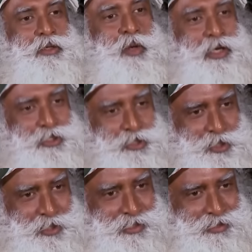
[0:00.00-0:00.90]
e
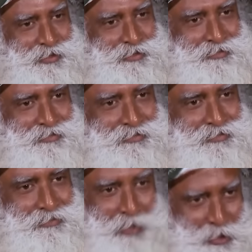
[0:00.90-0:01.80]
riconosciuta da te
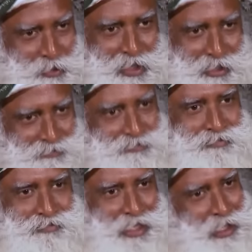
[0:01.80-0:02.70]
stesso,
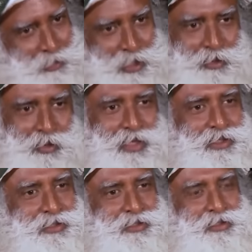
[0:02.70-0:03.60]
che sono
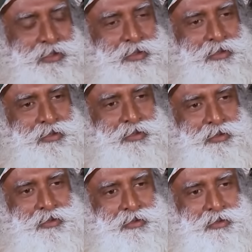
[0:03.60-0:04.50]
ignorante.
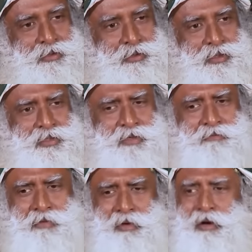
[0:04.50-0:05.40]
È uno
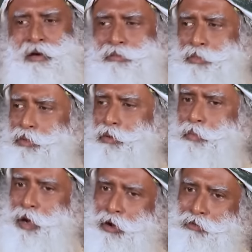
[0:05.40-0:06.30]
stato molto
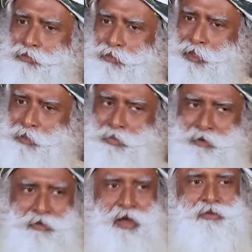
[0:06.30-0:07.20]
più potente e
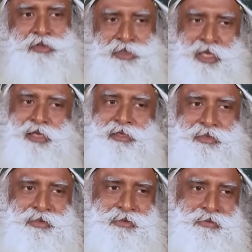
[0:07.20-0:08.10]
profondo di una
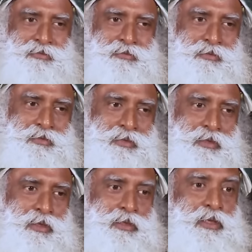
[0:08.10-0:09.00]
conoscenza,
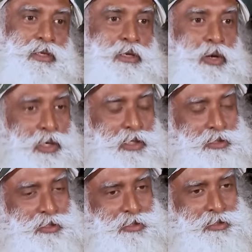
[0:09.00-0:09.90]

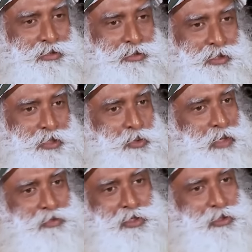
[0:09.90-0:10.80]
che è frutto
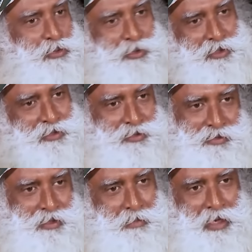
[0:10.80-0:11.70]
delle tue
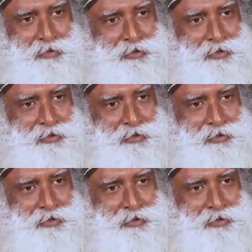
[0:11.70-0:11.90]
conclusioni.